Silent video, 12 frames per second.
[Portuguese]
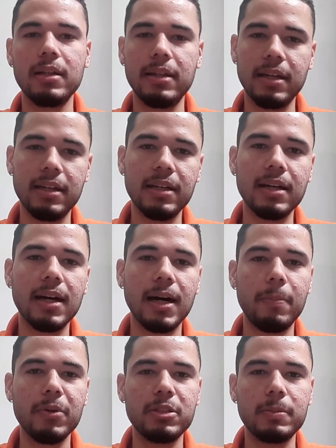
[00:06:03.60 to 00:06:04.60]
teria a
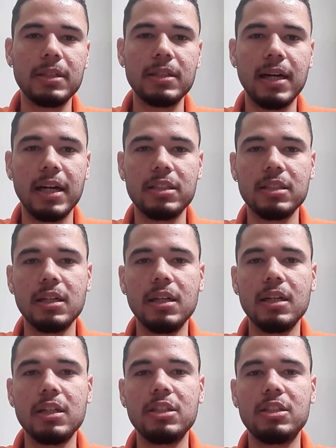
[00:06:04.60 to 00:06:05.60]
possibilidade
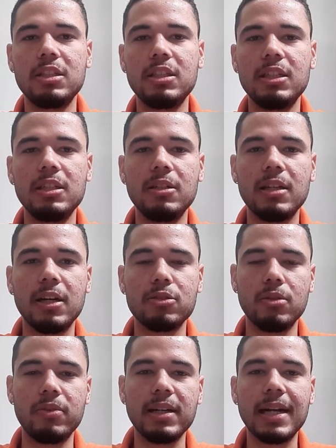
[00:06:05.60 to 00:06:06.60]
de
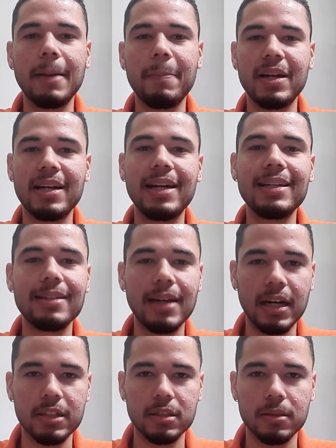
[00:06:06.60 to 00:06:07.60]
resolver na
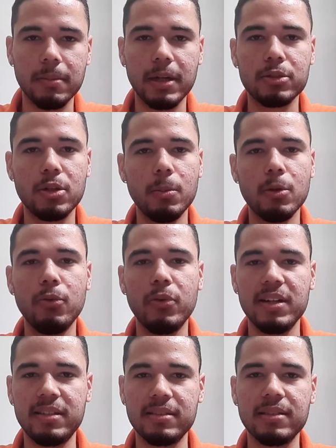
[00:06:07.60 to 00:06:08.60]
penalidade. Mas como não foi
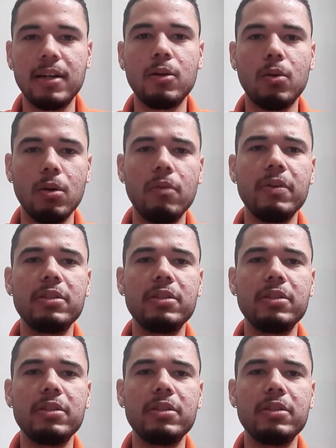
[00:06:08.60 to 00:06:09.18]
necessário, o Colombo